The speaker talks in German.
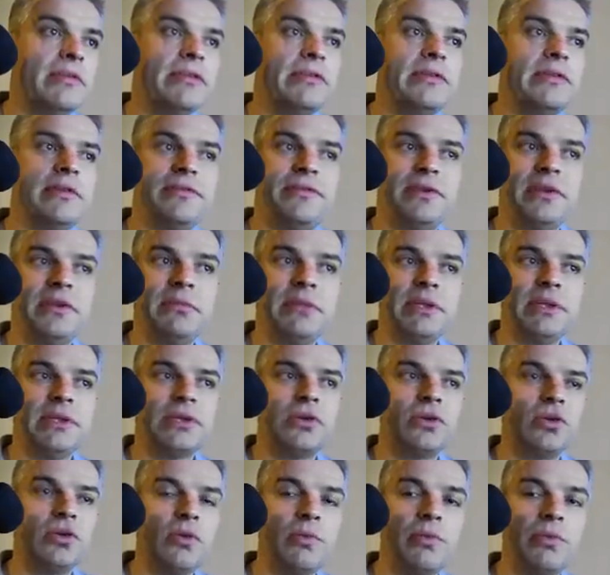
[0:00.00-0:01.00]
die Firmen
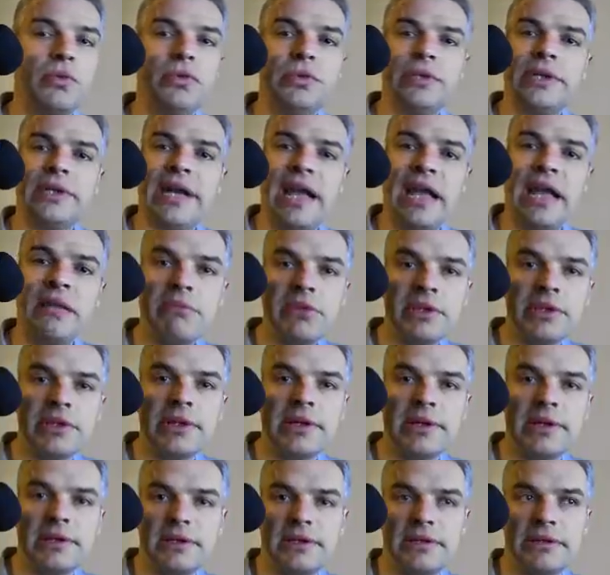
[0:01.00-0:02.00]
Krupp und
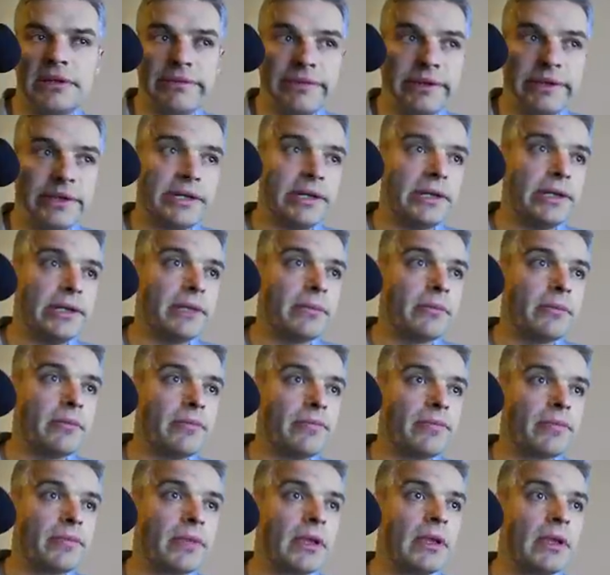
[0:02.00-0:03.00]
Rheinmetall entwickelt
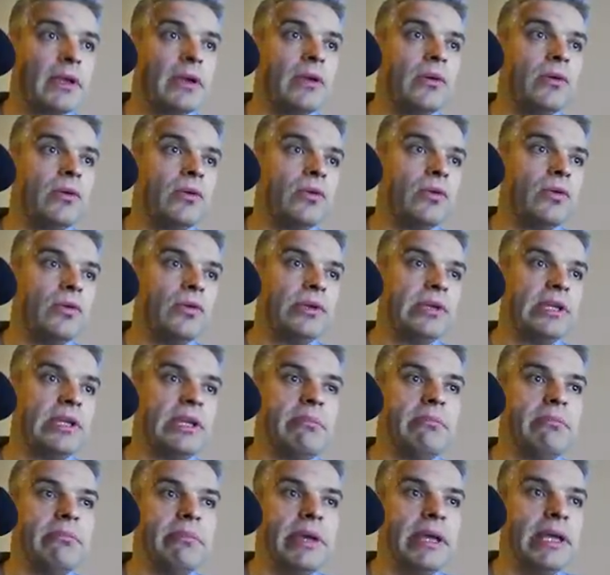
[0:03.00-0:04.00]
und
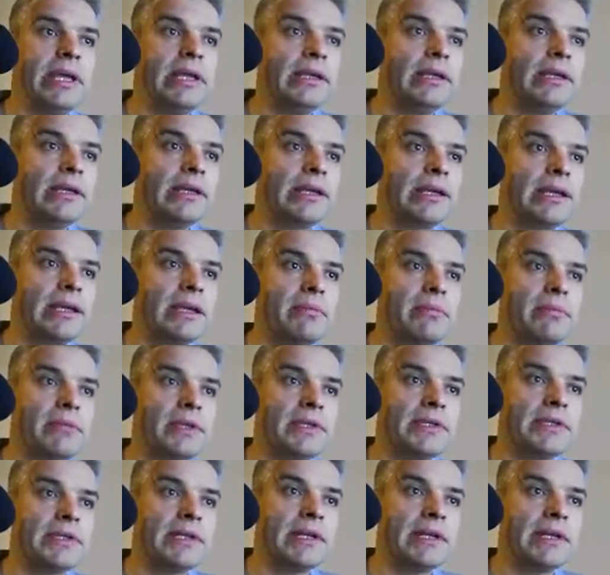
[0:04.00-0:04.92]
im Endergebnis